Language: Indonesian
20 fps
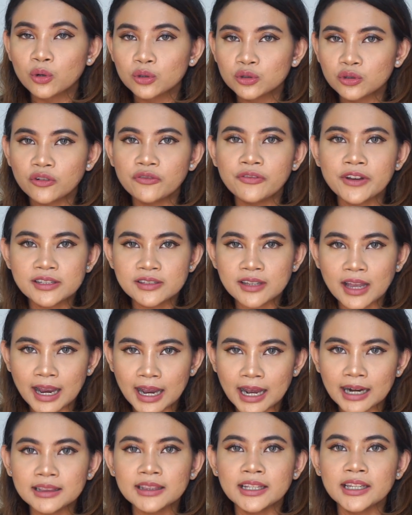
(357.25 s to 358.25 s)
Untuk face
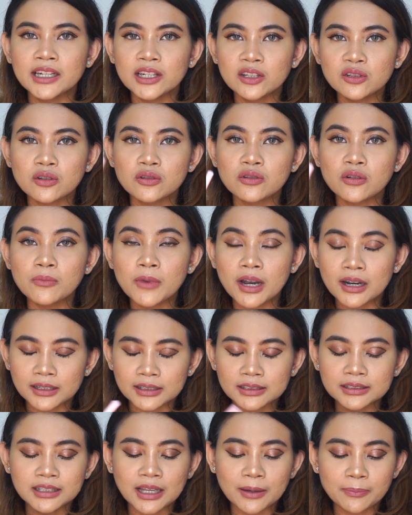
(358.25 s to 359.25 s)
art ini cocok
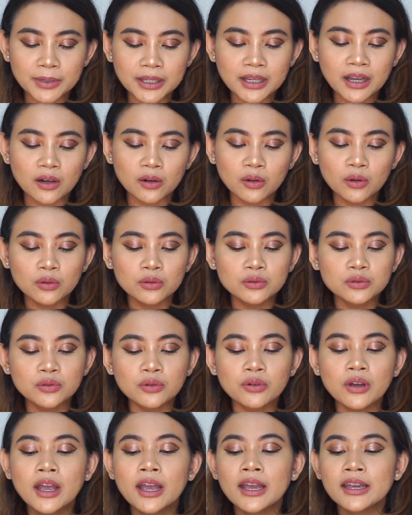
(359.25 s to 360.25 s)
banget, tapi kalau
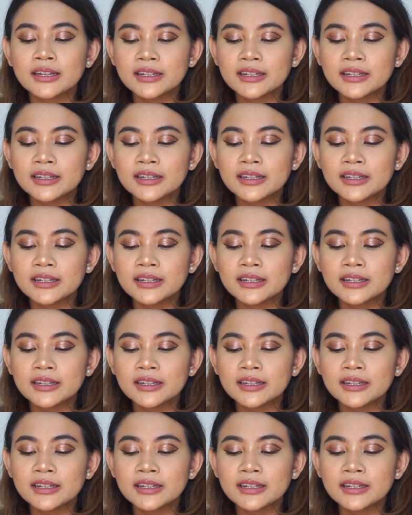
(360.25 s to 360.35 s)
untuk